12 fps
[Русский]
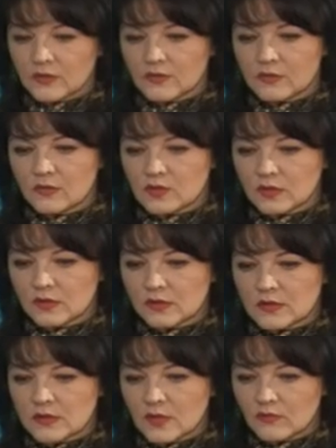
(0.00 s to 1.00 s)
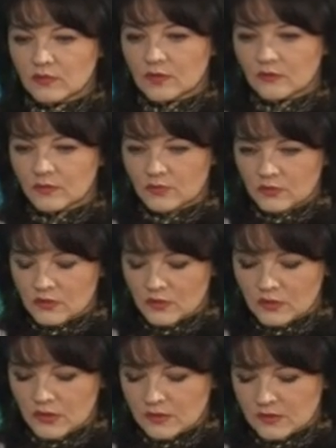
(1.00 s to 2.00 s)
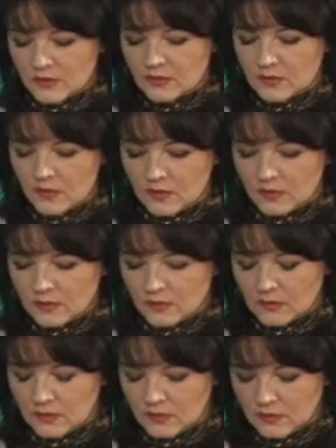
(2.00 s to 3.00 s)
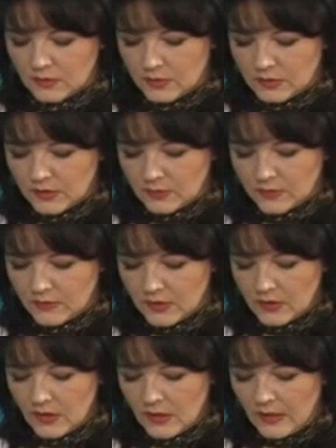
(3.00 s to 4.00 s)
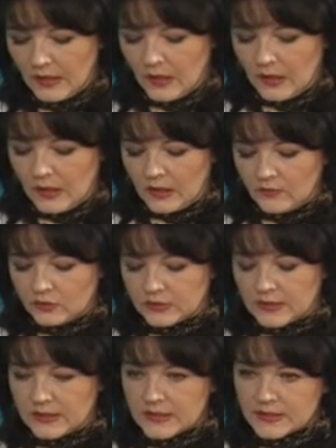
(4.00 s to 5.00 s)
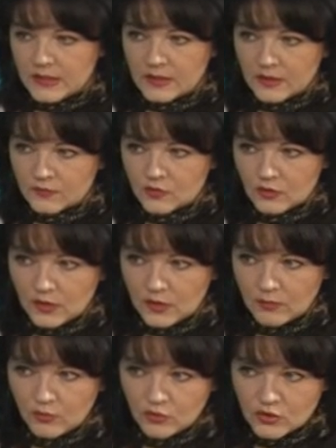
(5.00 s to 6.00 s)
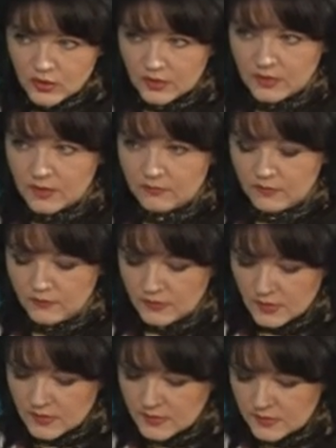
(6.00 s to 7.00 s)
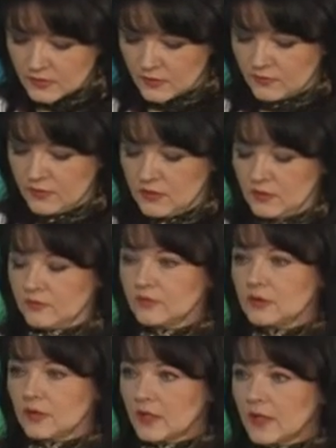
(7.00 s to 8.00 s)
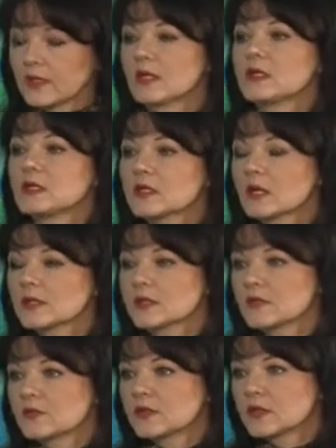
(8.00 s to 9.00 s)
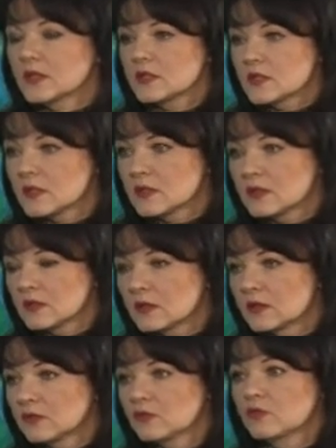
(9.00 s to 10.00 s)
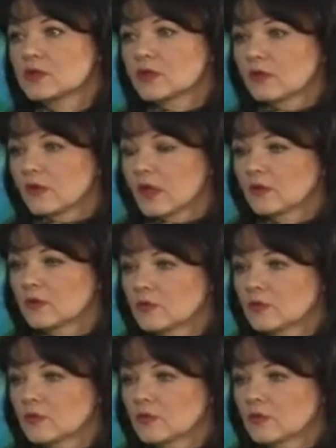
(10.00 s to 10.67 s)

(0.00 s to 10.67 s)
наверное, уже этот разговор, и вы уже не раз э, об этом говорили. Вот если нет все-таки бюджетного финансирования, да. вот такая организация всероссийских, ну уж не говоря о том,